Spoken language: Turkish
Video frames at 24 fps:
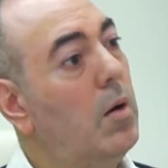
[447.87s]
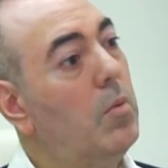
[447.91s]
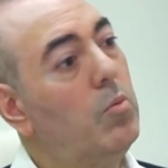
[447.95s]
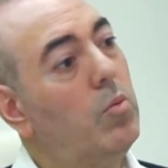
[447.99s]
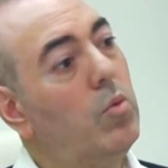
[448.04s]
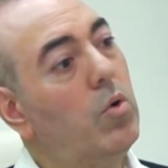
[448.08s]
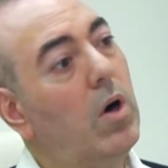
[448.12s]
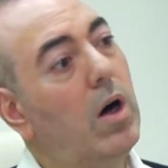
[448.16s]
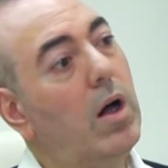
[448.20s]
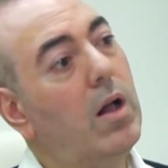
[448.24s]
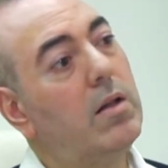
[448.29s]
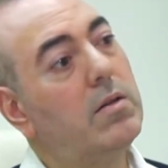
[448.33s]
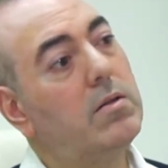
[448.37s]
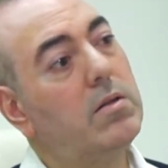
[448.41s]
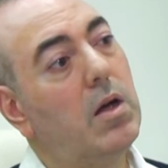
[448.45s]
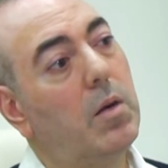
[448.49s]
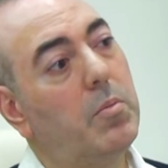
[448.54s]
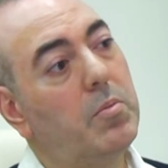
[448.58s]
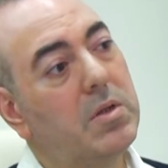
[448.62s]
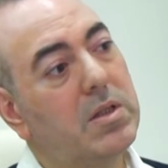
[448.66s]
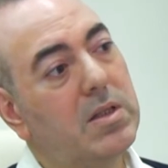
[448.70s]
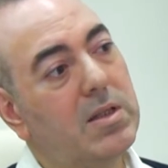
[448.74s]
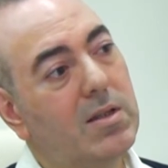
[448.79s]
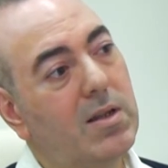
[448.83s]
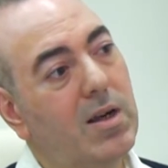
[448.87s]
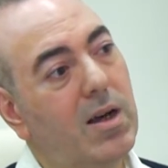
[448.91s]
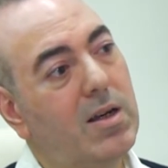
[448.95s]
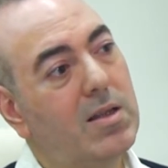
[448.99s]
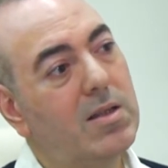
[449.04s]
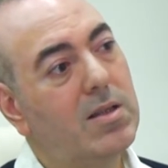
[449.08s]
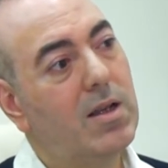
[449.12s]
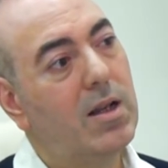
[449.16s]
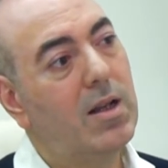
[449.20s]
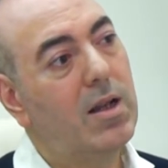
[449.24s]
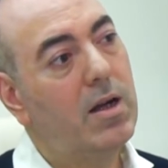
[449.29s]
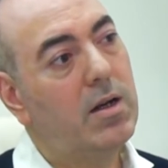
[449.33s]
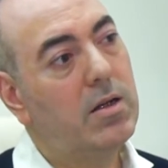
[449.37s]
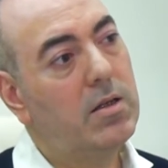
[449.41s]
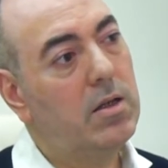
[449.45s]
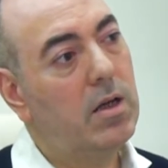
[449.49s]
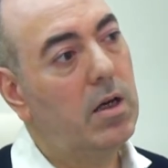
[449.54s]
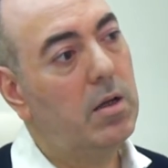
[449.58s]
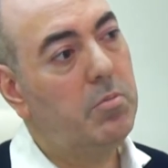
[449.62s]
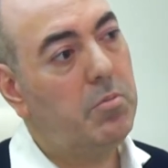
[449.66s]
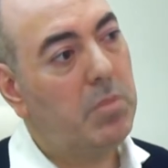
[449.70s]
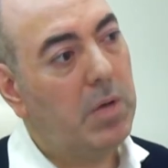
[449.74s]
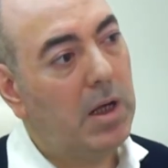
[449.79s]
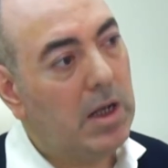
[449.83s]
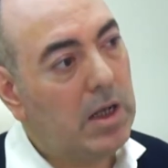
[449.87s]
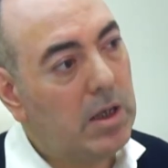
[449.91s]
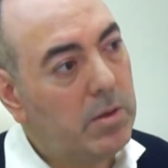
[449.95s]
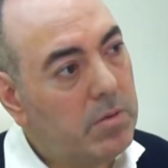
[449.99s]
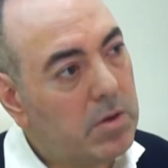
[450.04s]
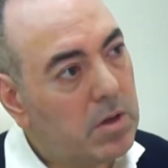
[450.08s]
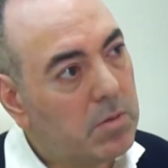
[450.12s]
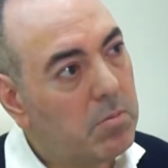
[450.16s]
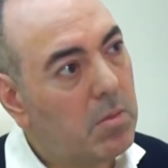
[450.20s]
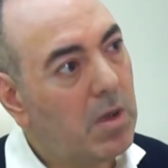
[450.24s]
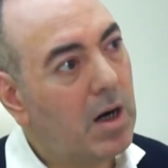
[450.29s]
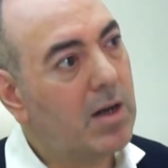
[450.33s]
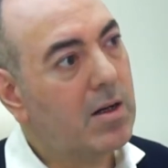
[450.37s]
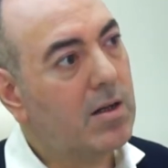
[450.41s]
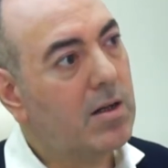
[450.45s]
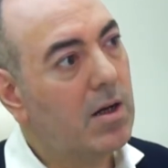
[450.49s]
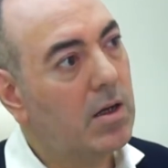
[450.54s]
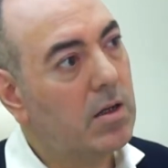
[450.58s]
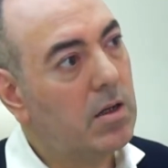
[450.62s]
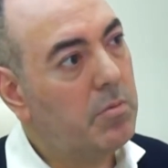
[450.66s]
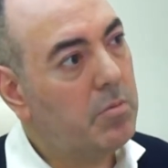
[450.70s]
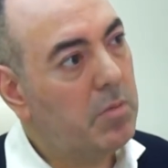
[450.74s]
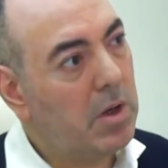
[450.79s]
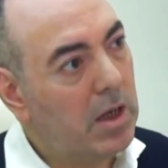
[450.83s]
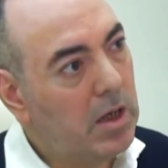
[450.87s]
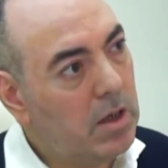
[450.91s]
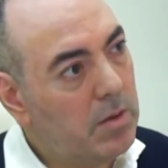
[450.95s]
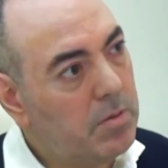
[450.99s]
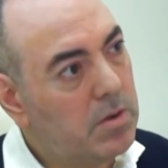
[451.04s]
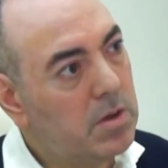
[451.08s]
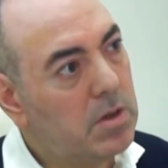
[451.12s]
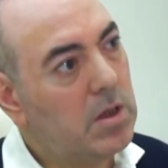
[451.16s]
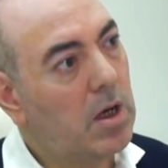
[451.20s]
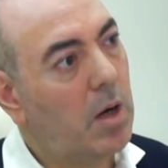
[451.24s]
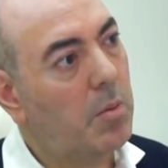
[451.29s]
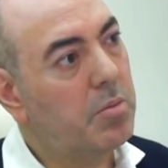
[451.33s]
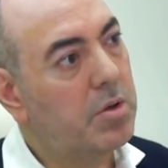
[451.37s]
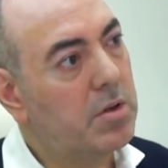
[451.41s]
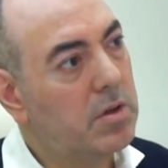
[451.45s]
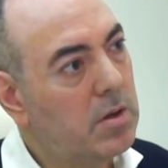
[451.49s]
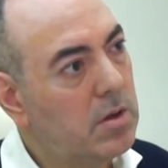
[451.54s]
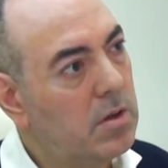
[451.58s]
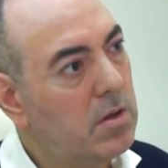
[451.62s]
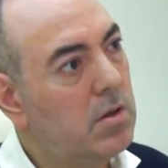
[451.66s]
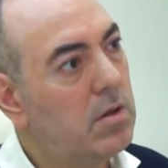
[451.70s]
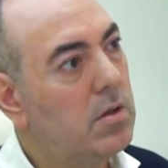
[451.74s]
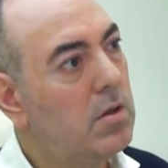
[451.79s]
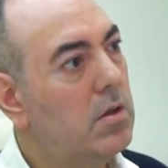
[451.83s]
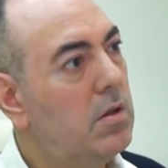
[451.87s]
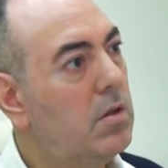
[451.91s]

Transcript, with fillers: Bu altyapısını hazırlarken belli bir markanın, belli bir yapının e,